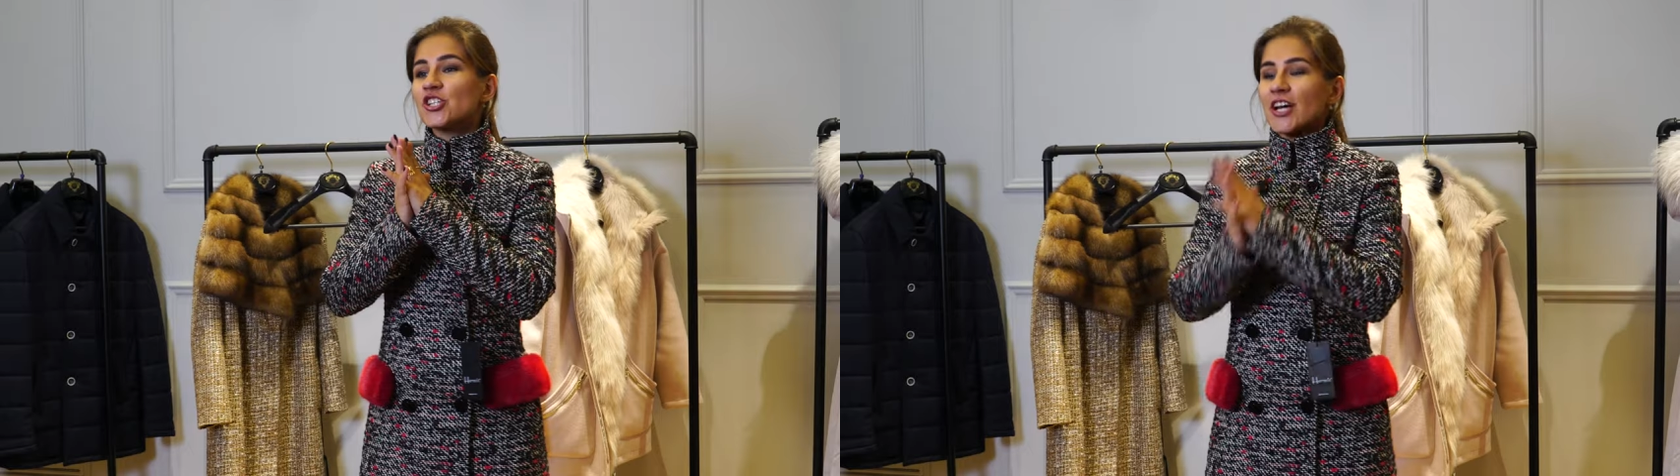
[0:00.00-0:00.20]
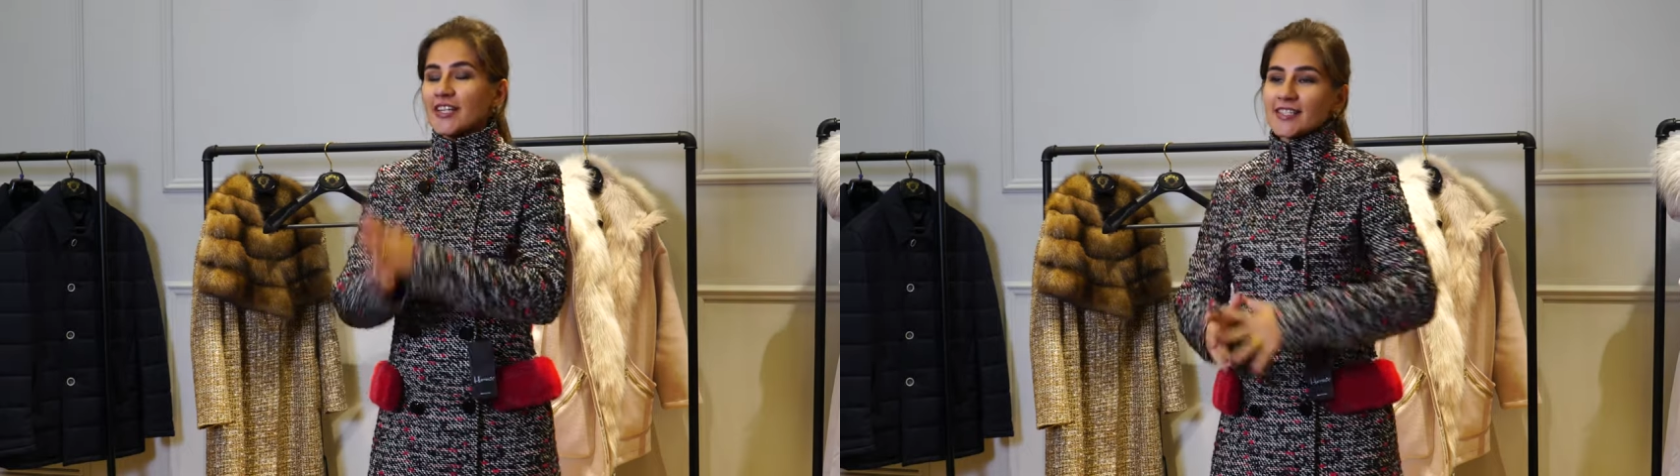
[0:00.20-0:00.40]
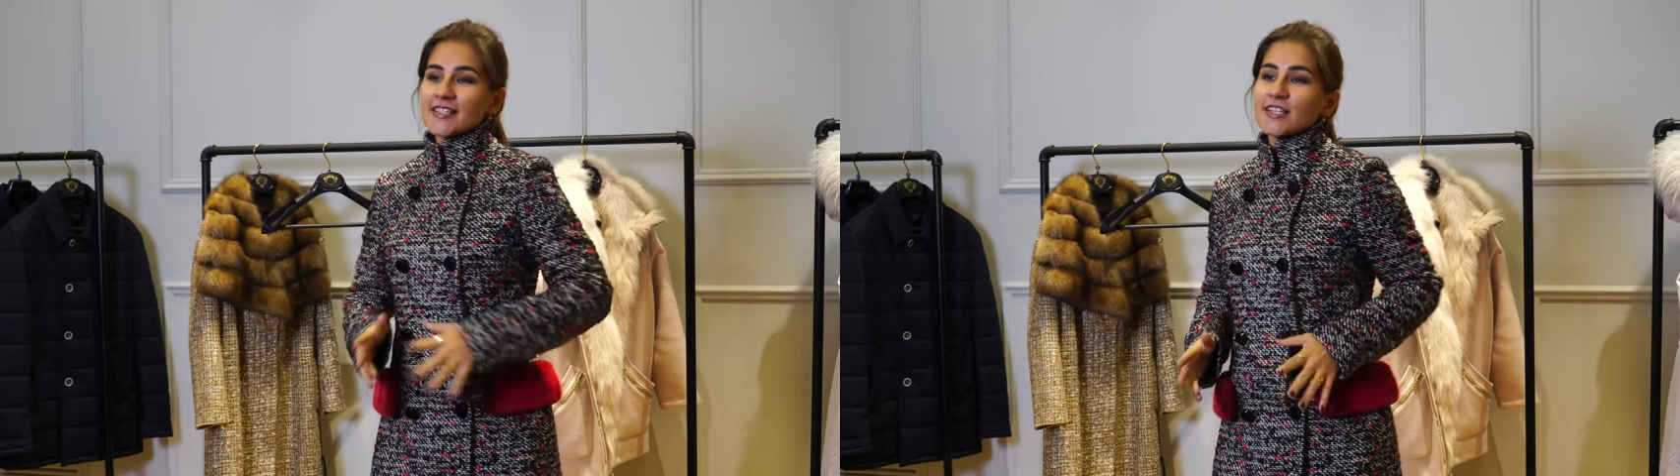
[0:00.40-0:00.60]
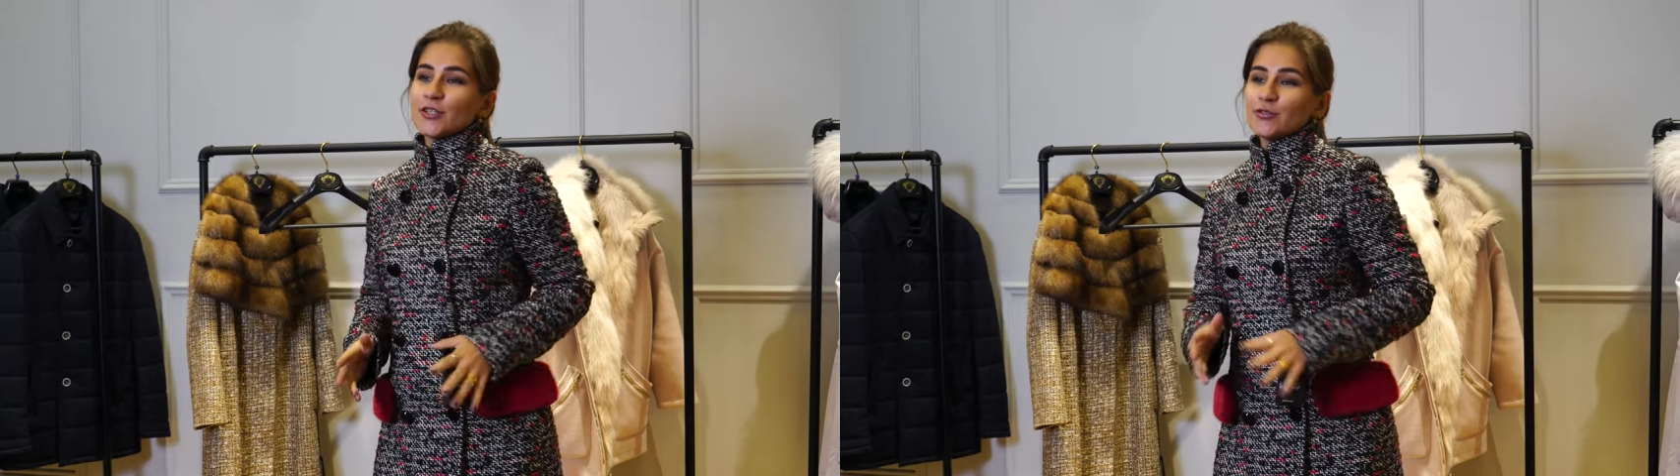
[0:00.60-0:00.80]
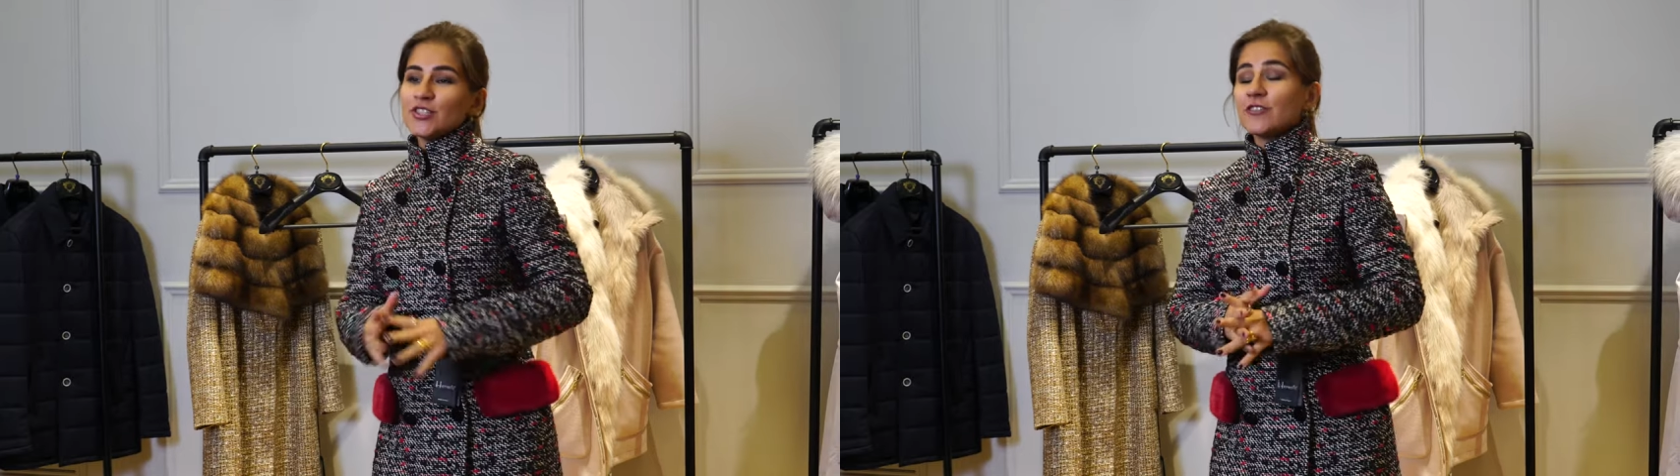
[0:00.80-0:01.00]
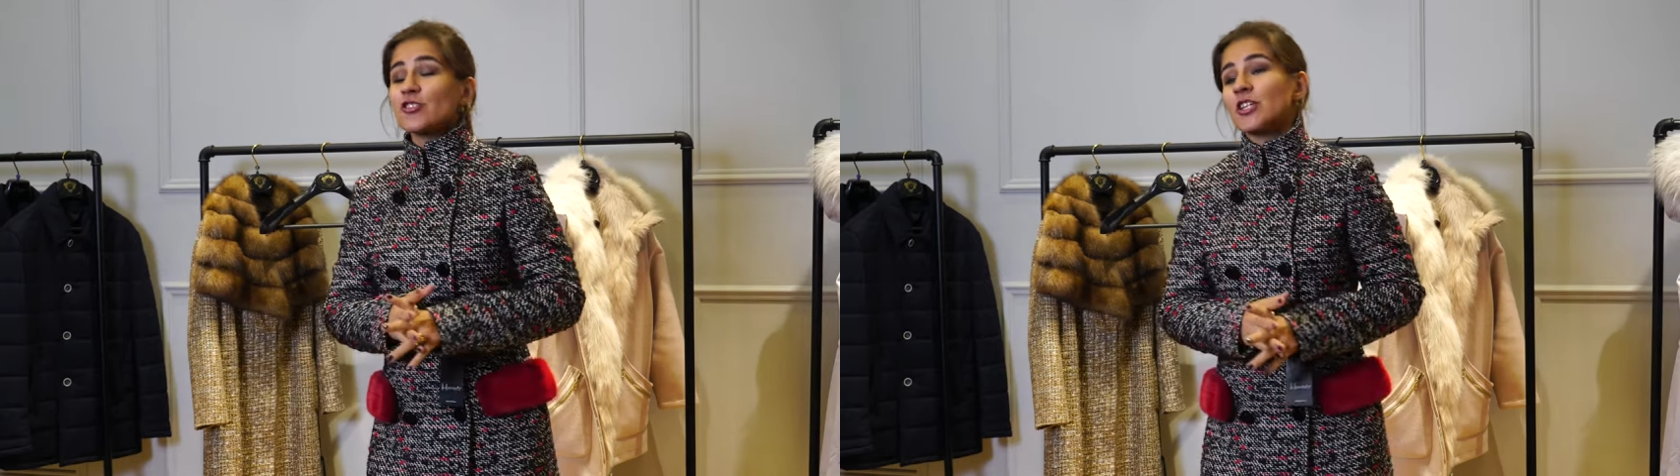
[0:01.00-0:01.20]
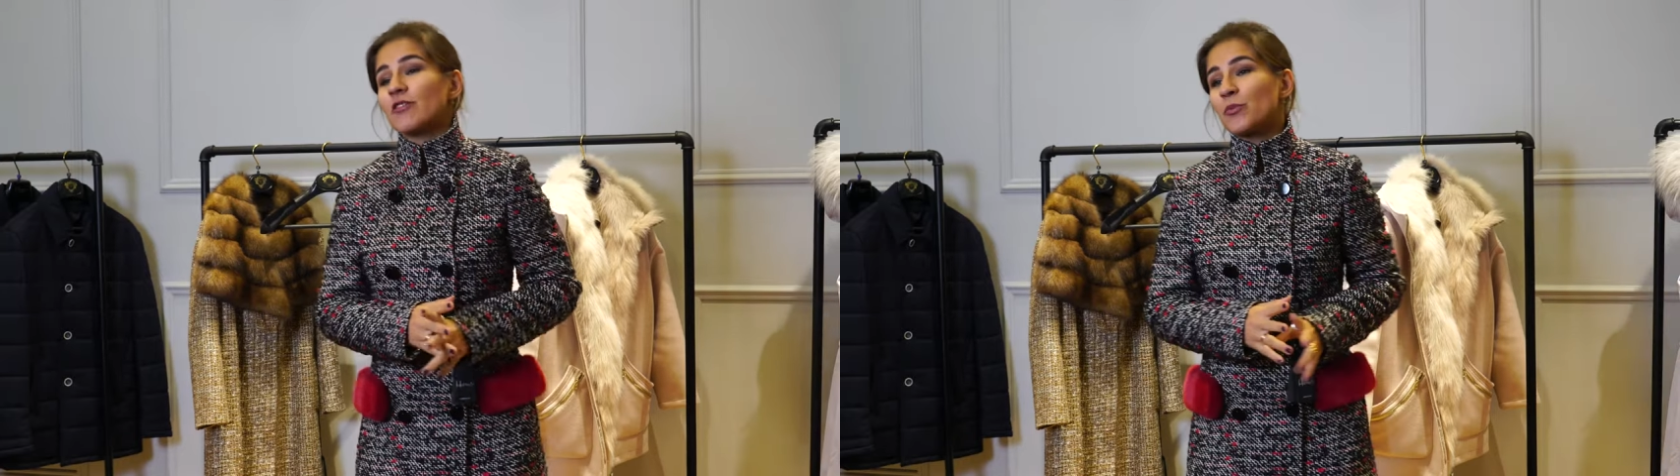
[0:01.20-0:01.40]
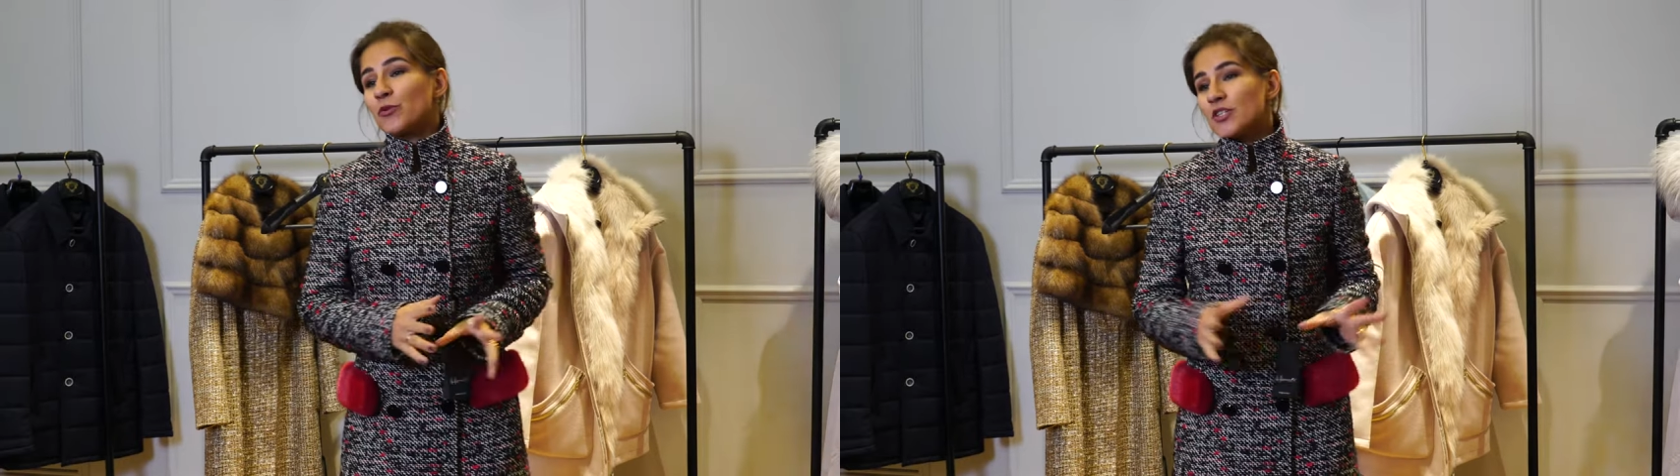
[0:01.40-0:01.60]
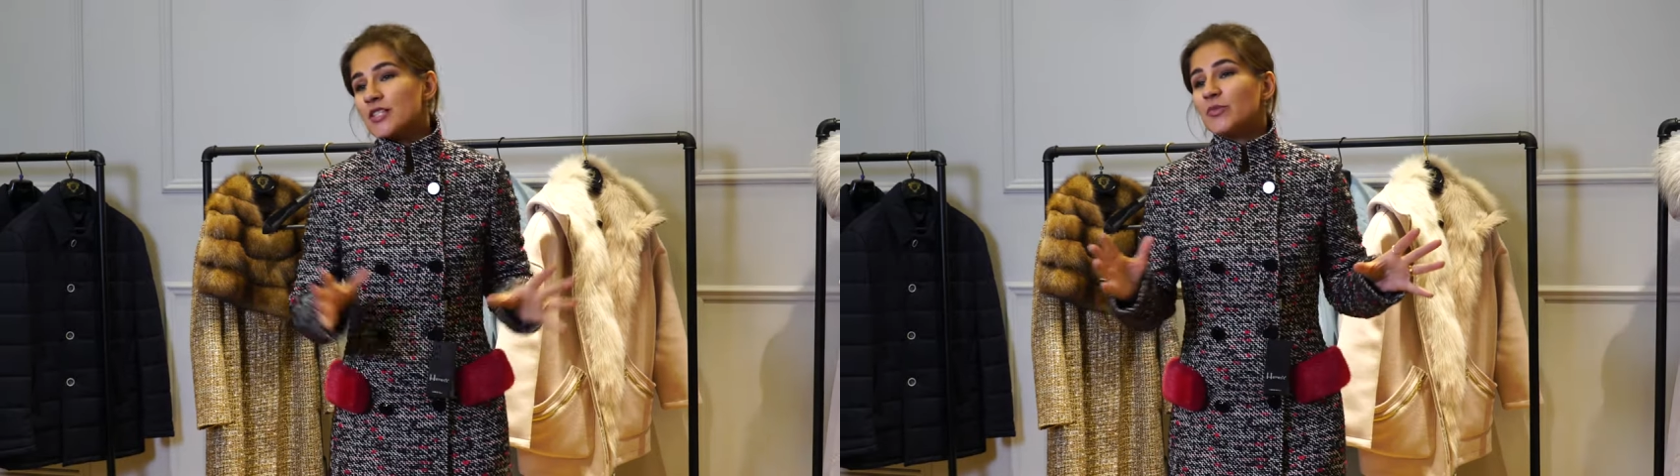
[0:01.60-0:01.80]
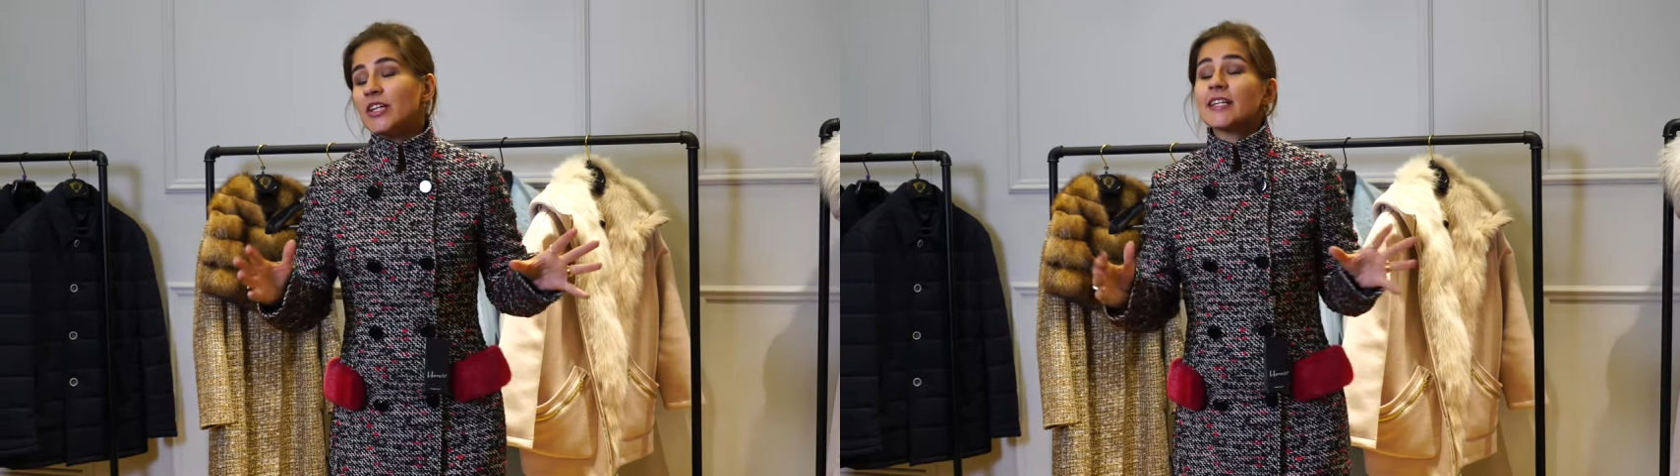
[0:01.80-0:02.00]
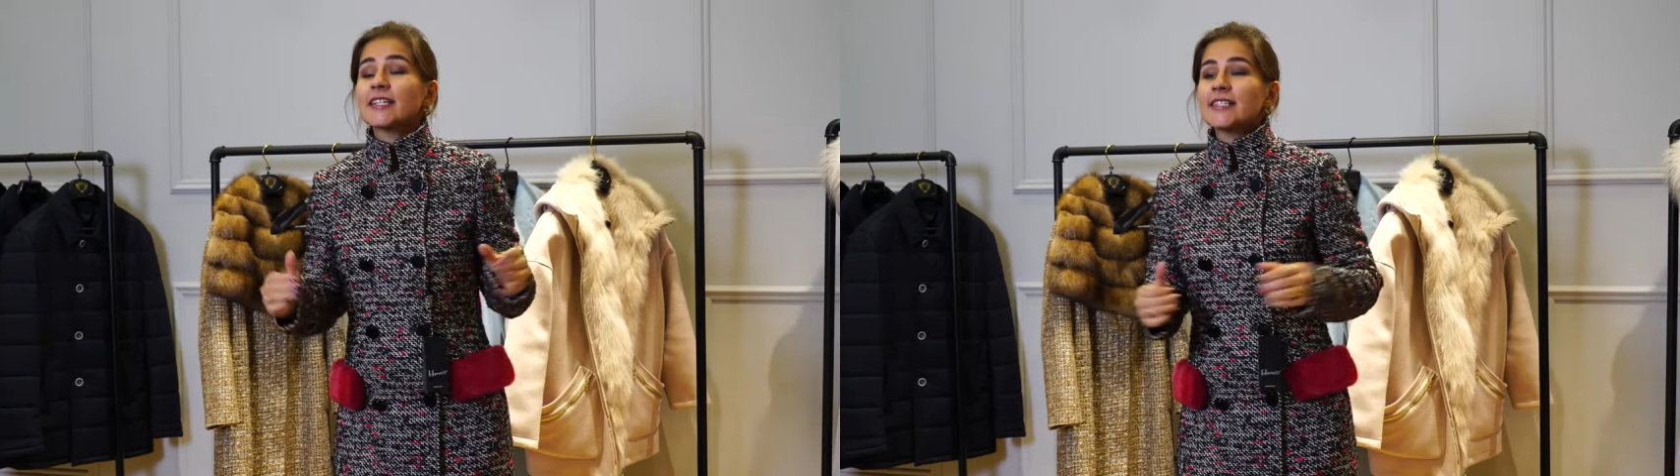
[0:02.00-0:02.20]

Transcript: Часто задают девушки вопросы мне как